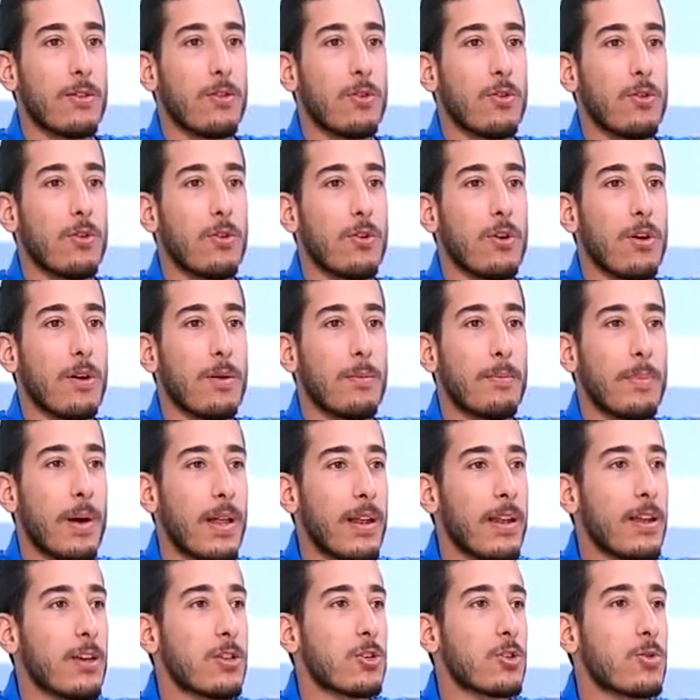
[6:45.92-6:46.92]
انه
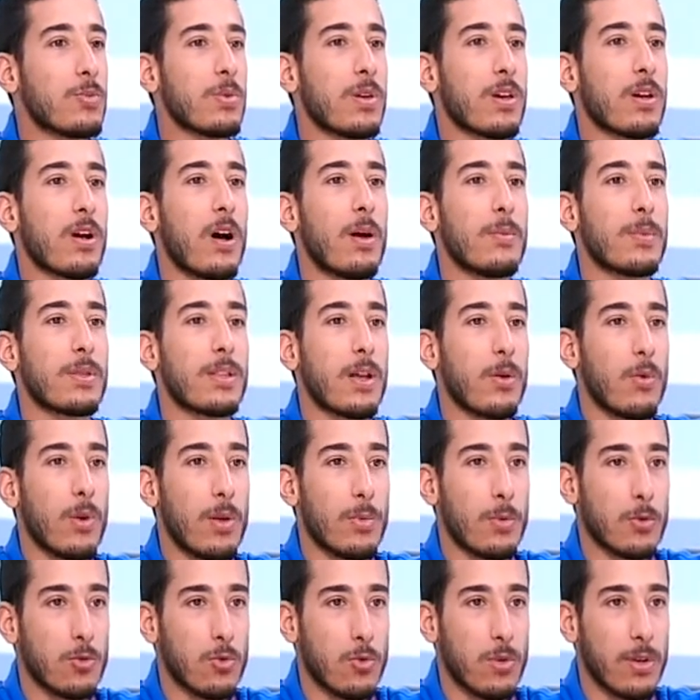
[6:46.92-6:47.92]
بلش باقامه اول
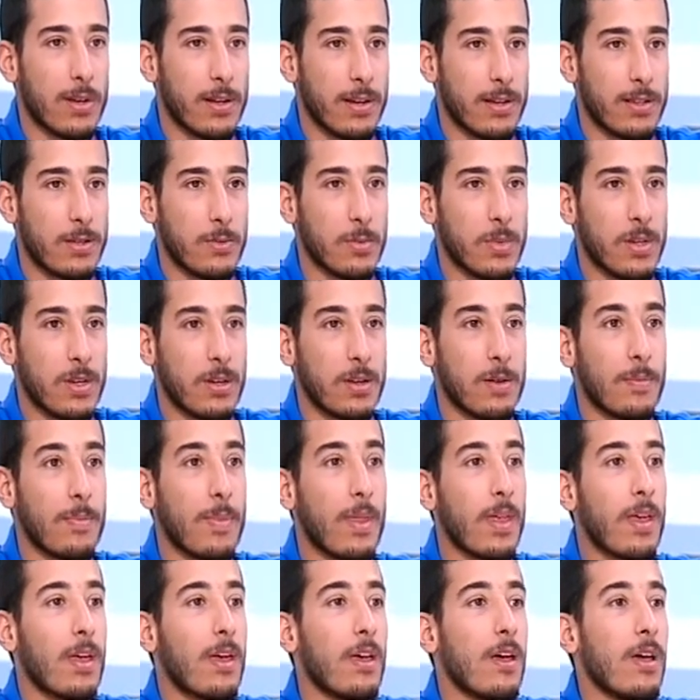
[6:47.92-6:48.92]
بطوله رسميه
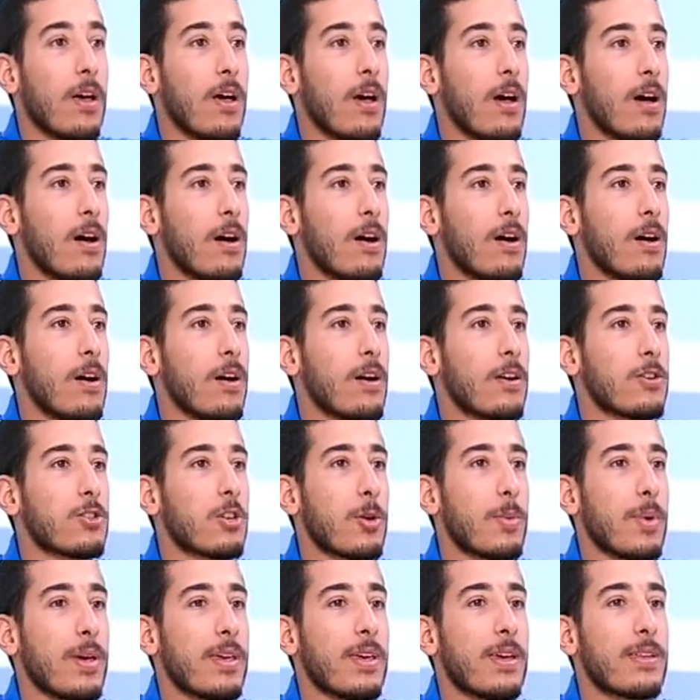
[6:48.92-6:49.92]
نعم آه
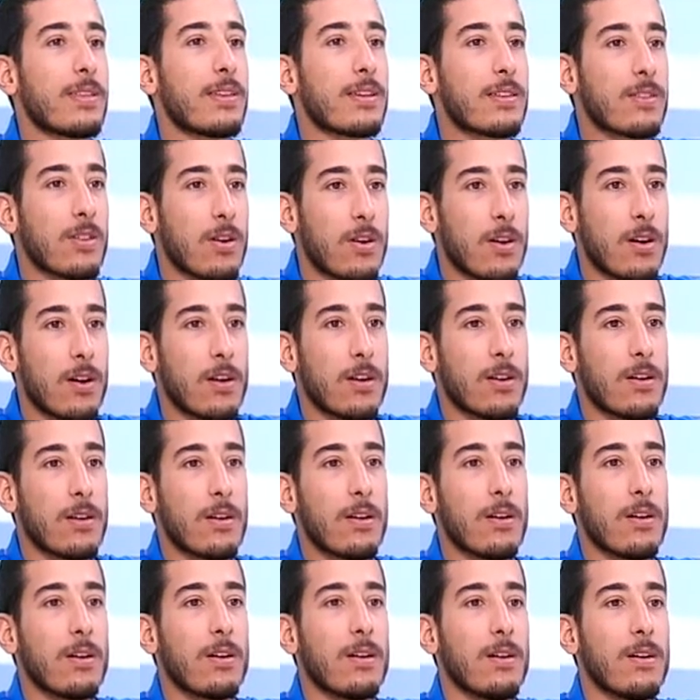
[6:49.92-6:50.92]
جمعيات كتار
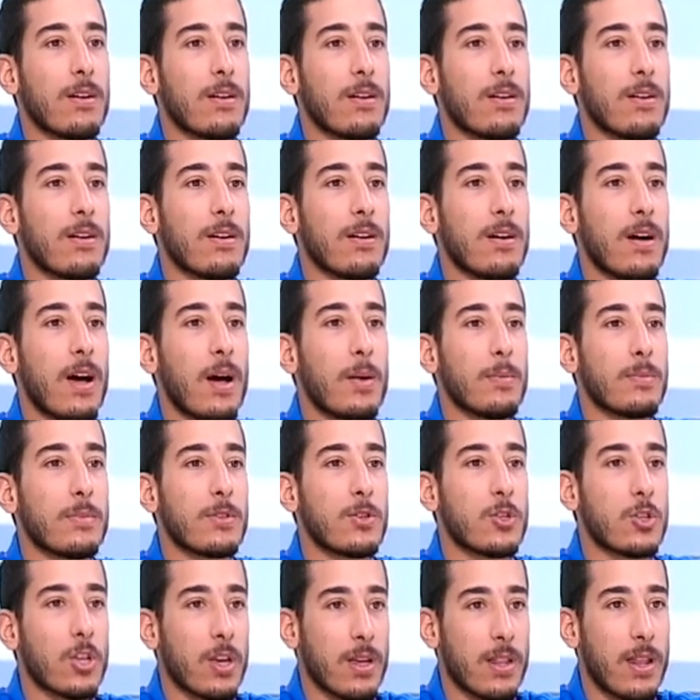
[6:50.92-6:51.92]
آه عم
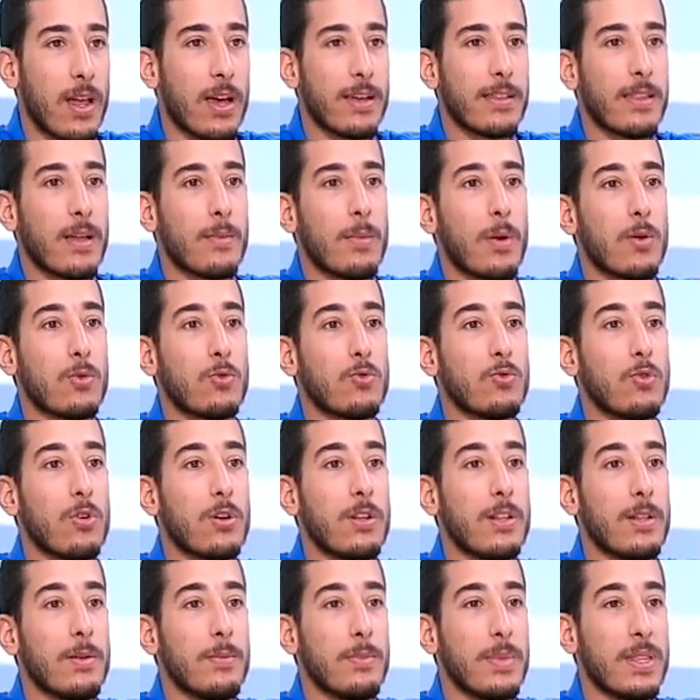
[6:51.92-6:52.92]
تشتغل لهيدا الموضوع
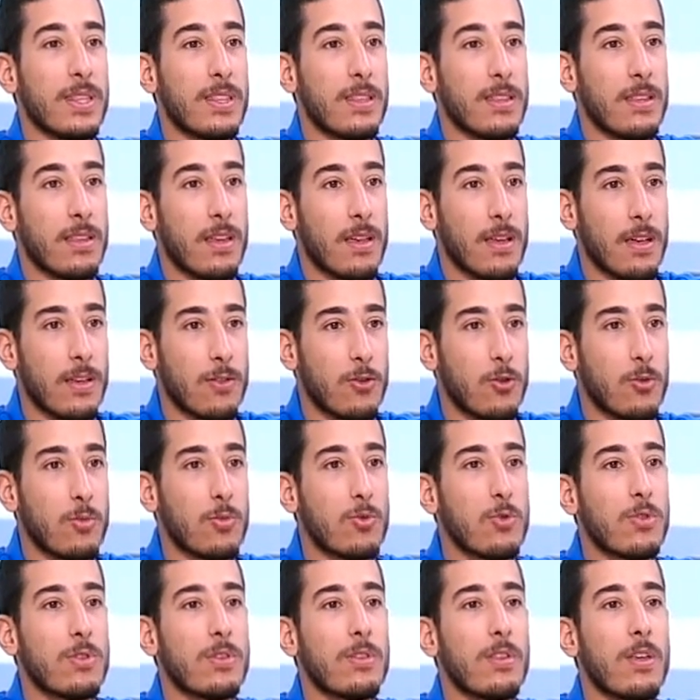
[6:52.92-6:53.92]
من
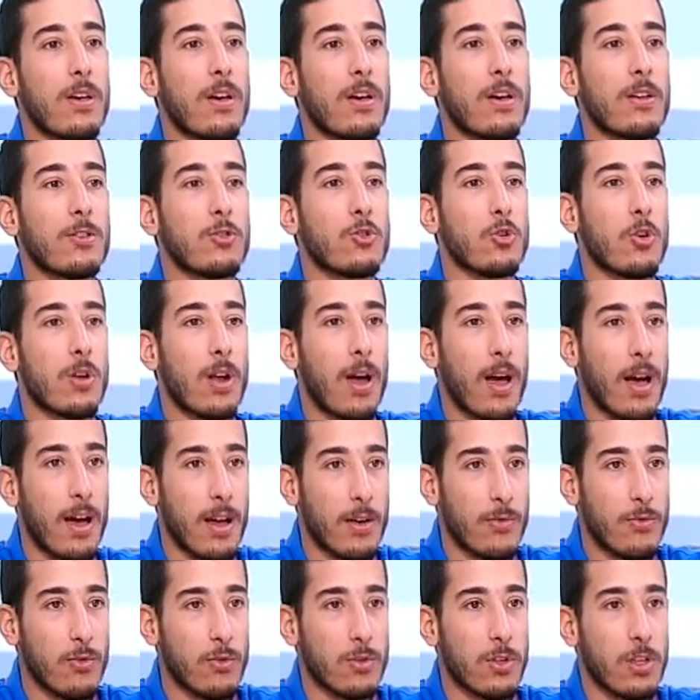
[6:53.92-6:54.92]
ضمنهم جورا
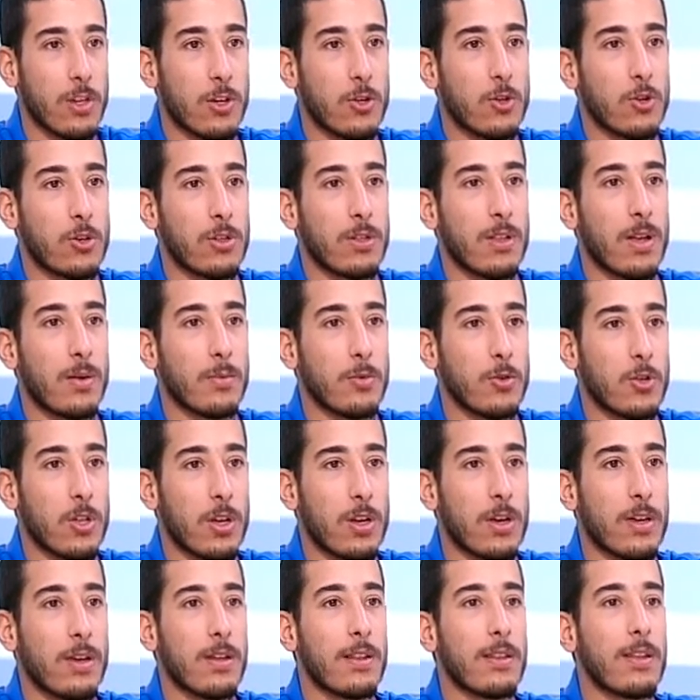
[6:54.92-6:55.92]
حال فونديشن عم
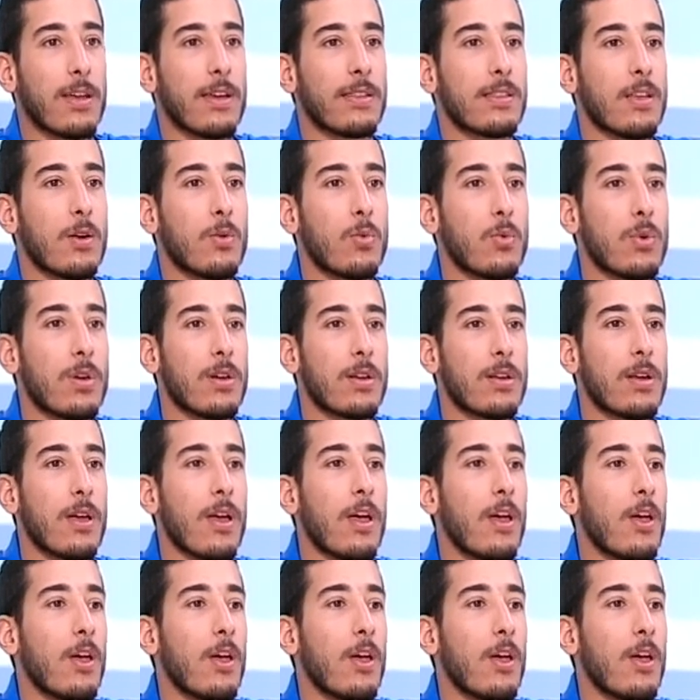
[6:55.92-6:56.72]
يشتغل ليطور